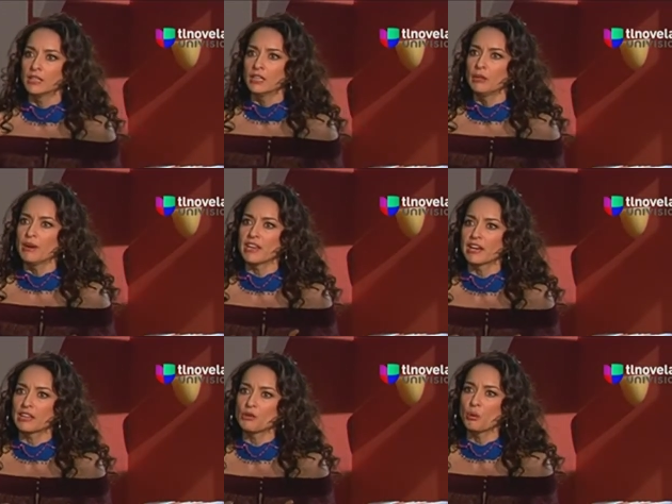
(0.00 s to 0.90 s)
iba a llegar
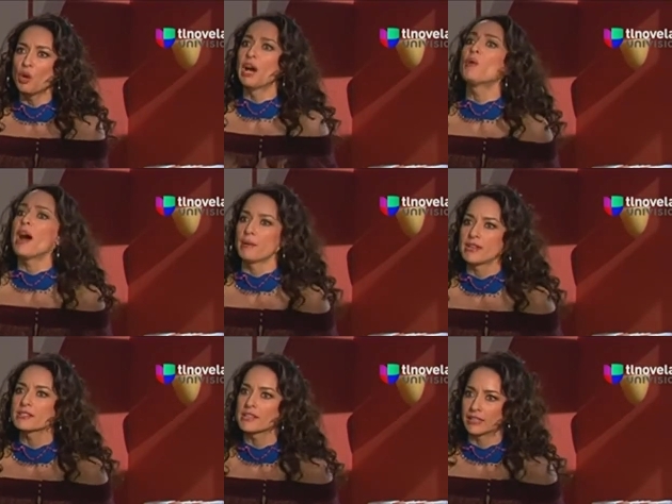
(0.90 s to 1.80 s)
de nuevo el agua a mi
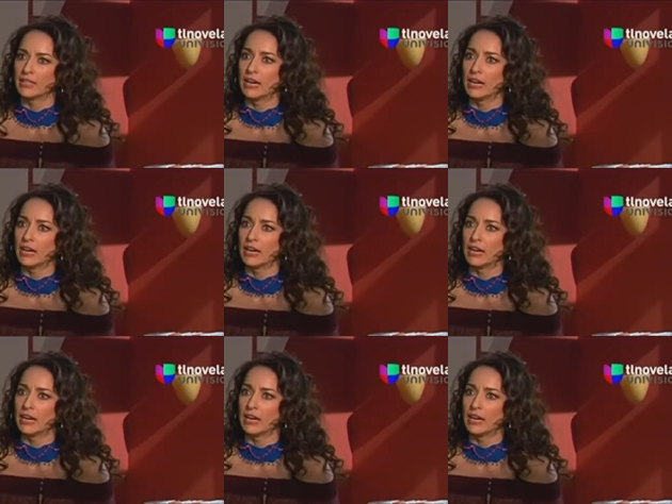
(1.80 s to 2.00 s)
hacienda.